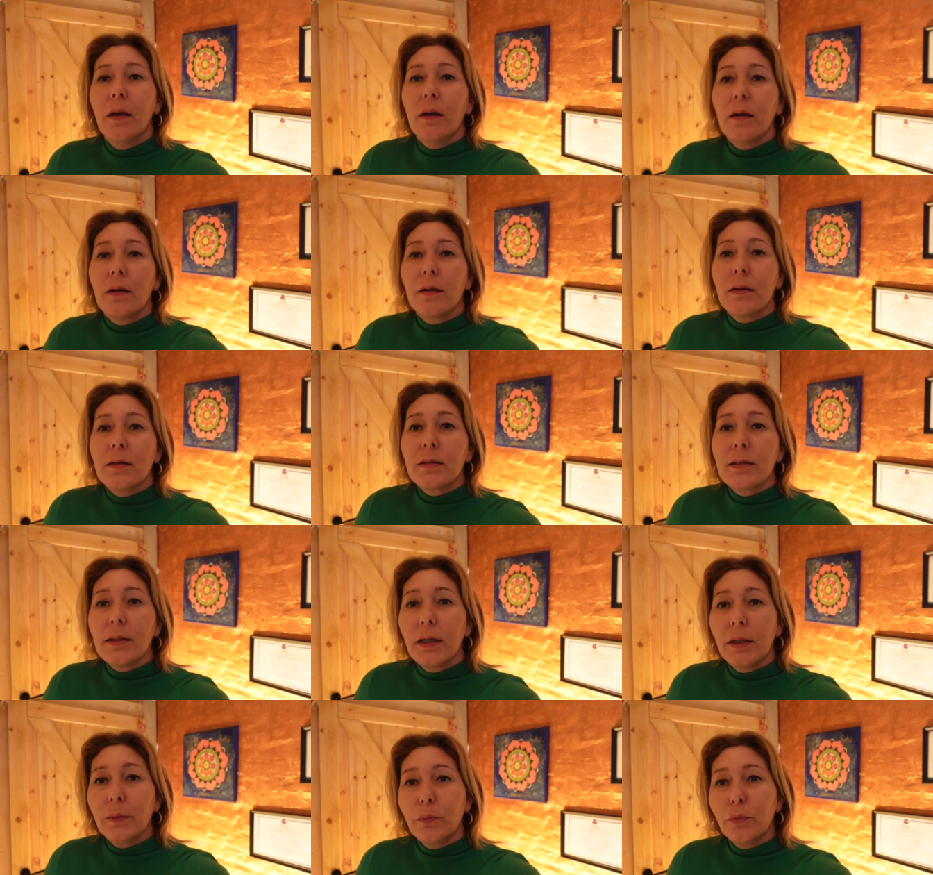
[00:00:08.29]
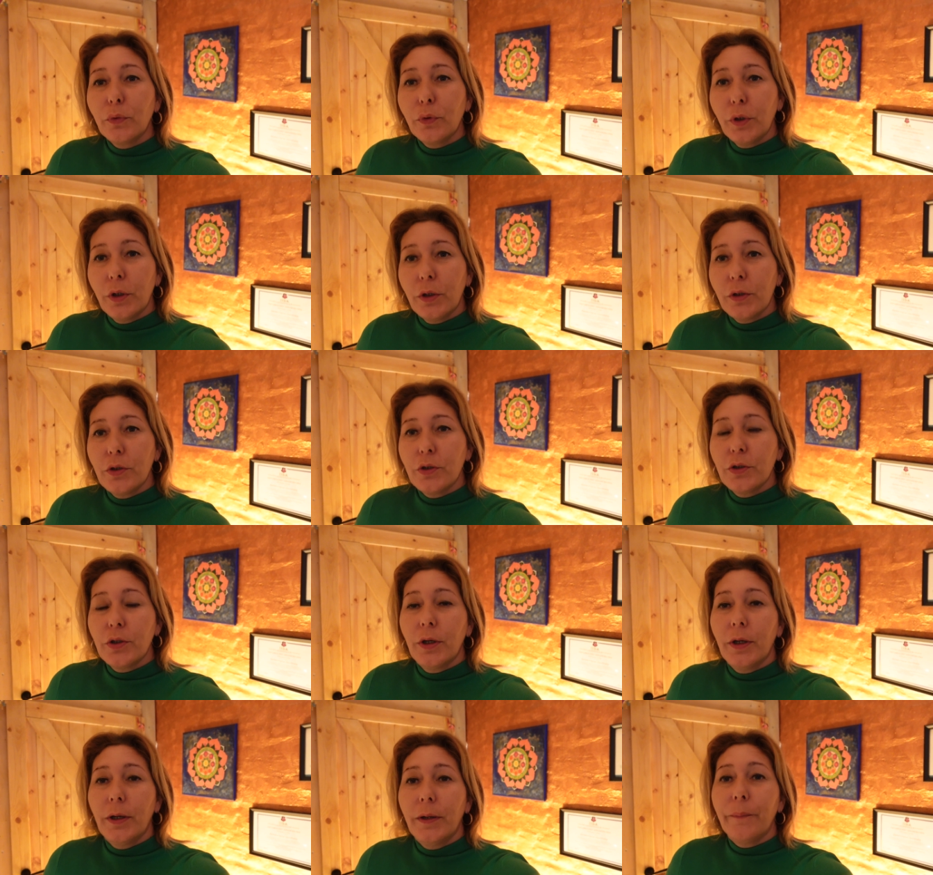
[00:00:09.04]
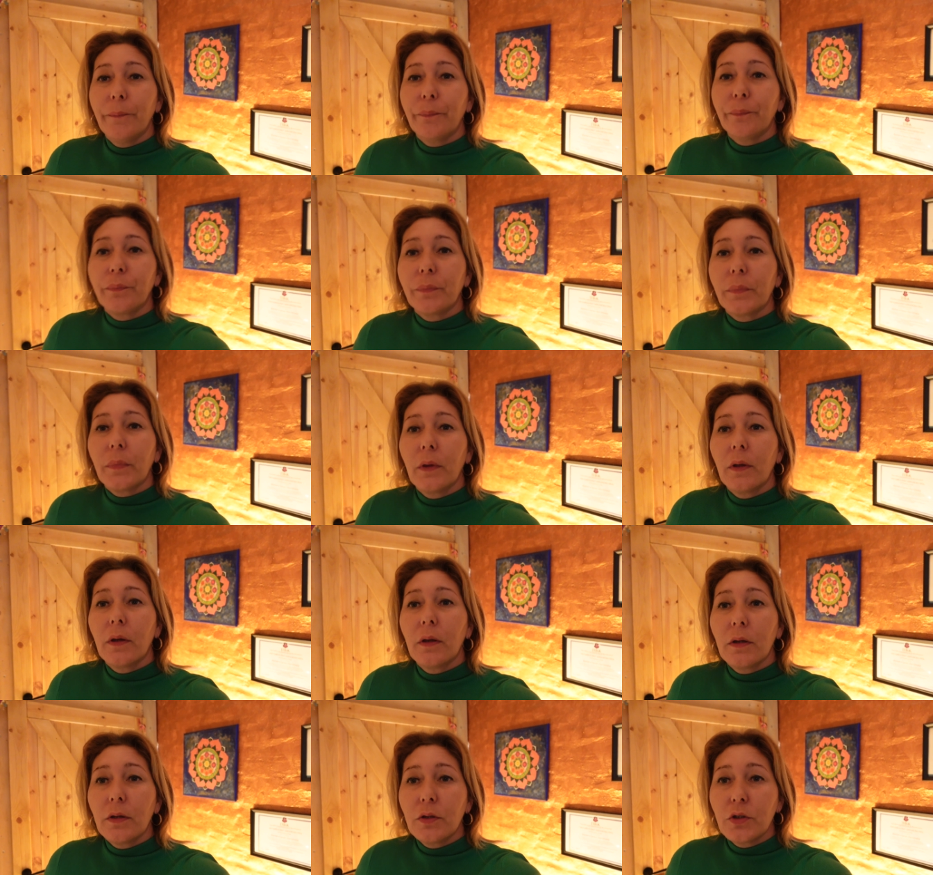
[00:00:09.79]
E, zajmuję się mm,
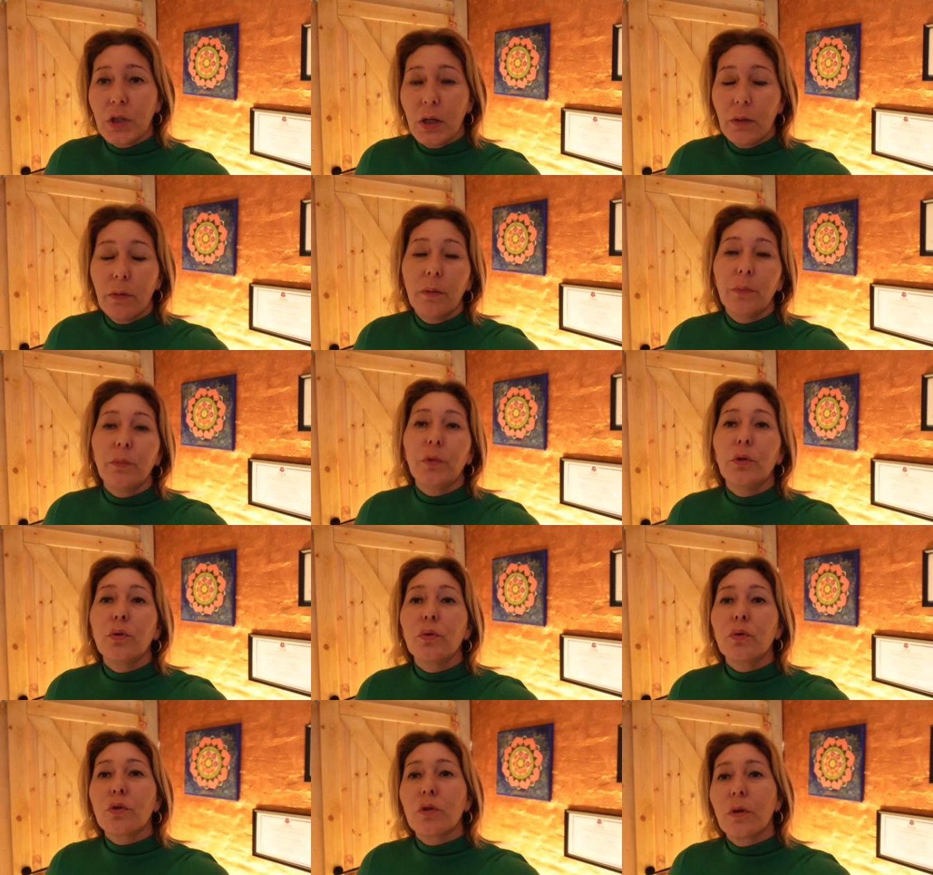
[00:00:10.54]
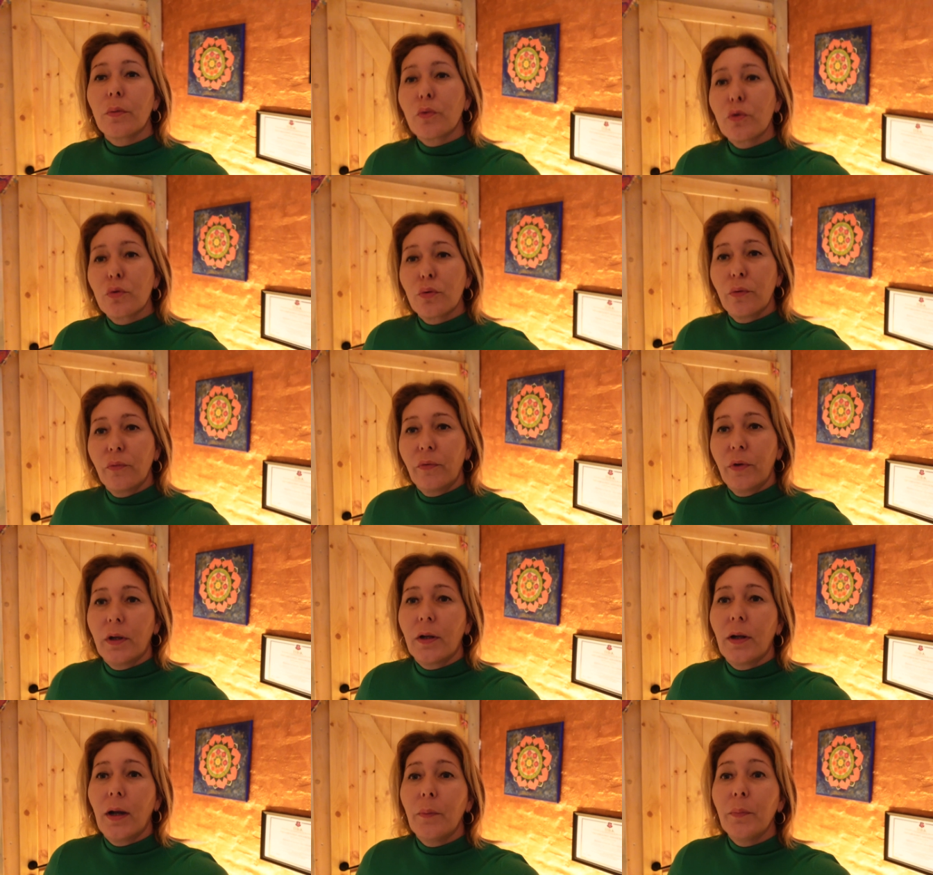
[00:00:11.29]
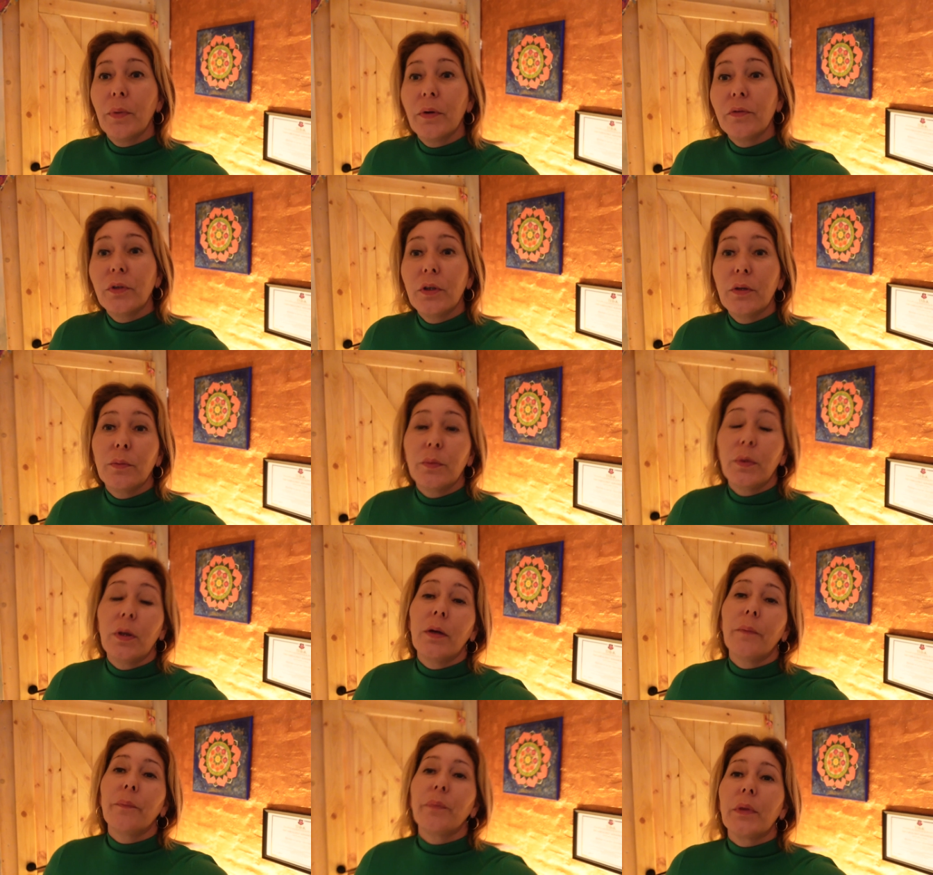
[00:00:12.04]
ciałem i duszą człowieka. Pewnie
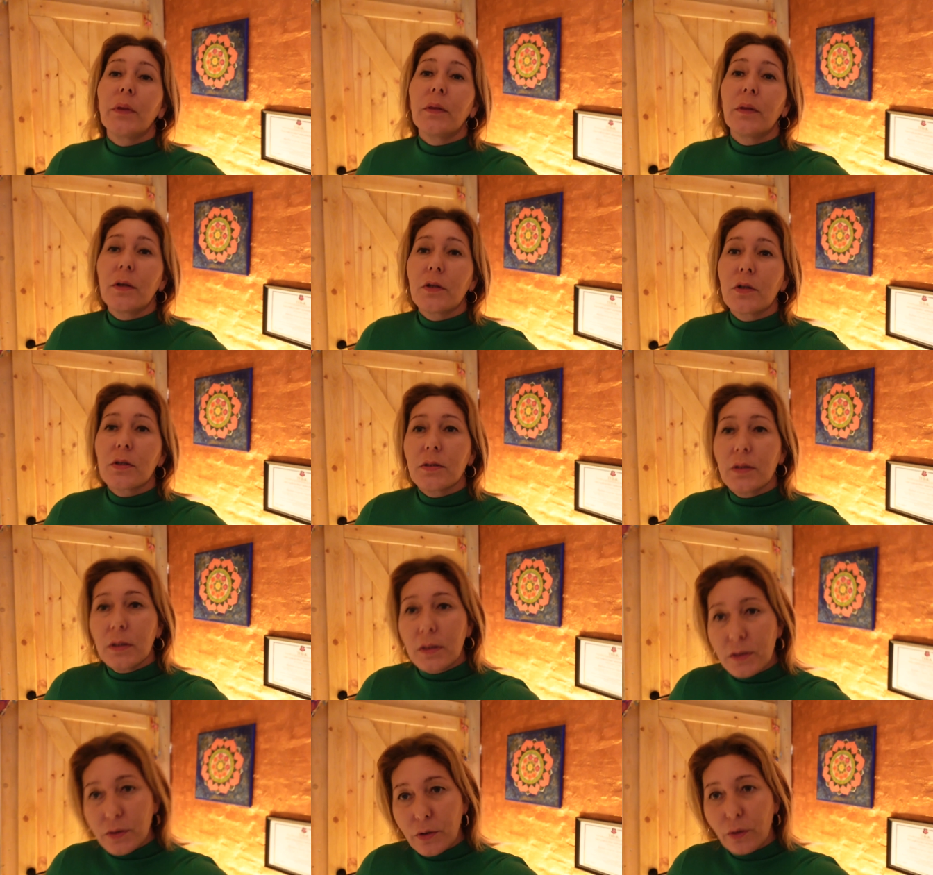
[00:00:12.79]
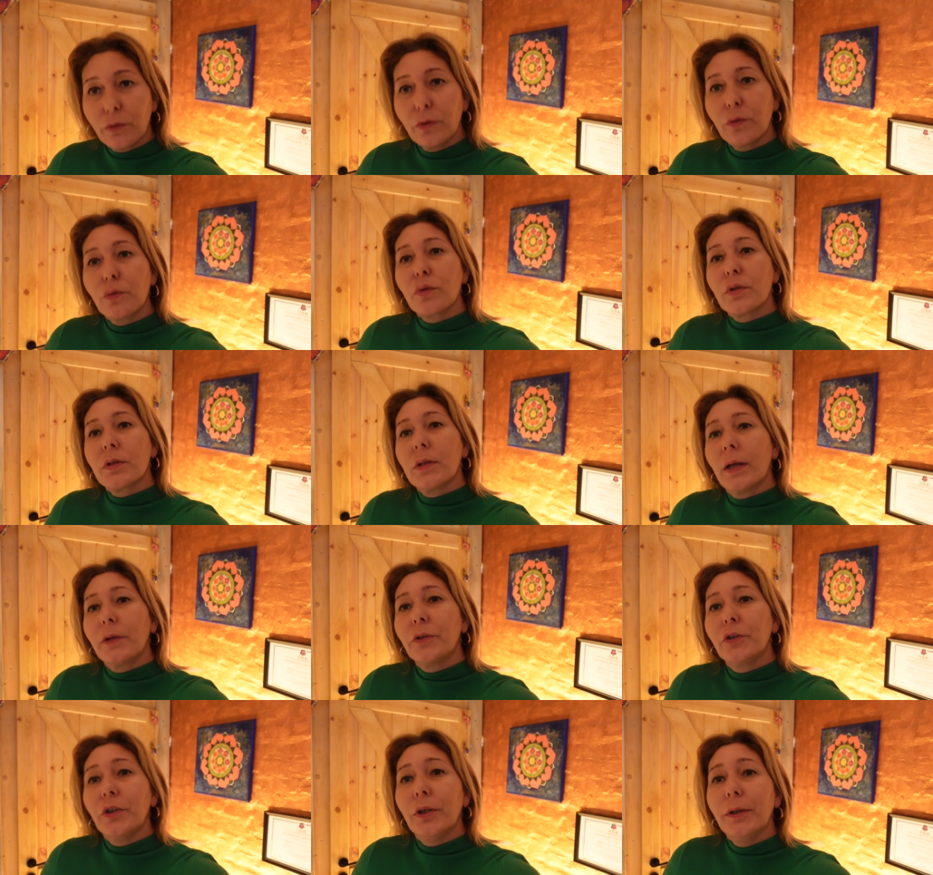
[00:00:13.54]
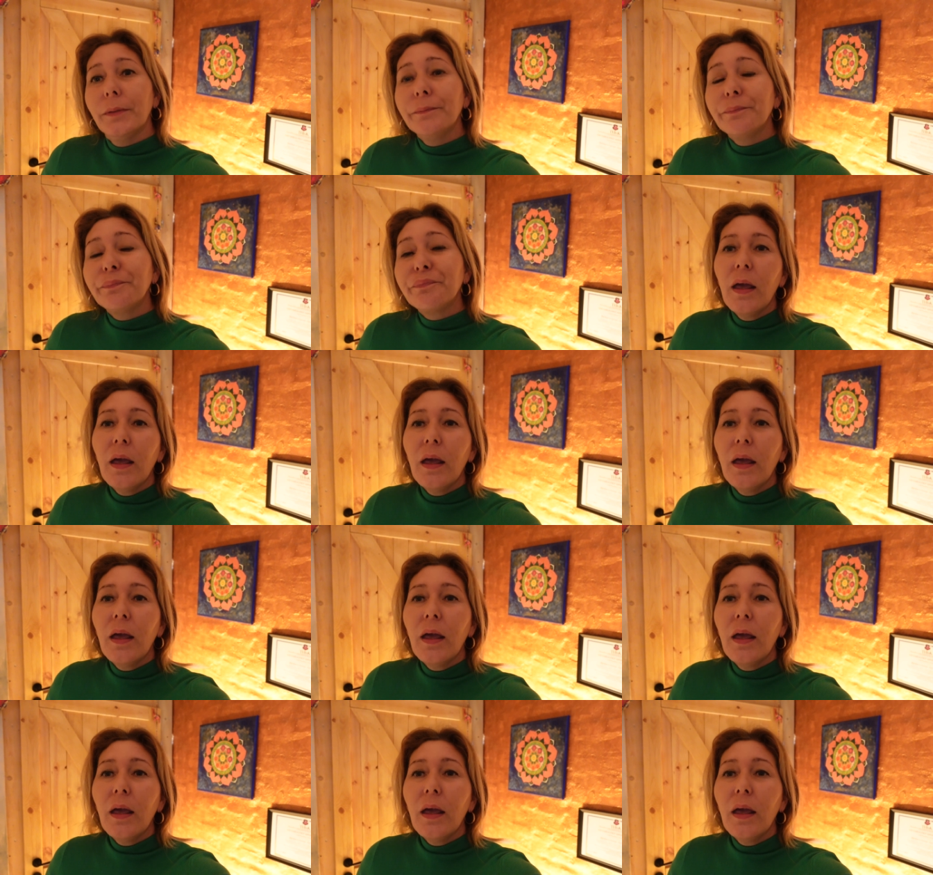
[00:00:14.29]
mnie też z tej strony już znacie.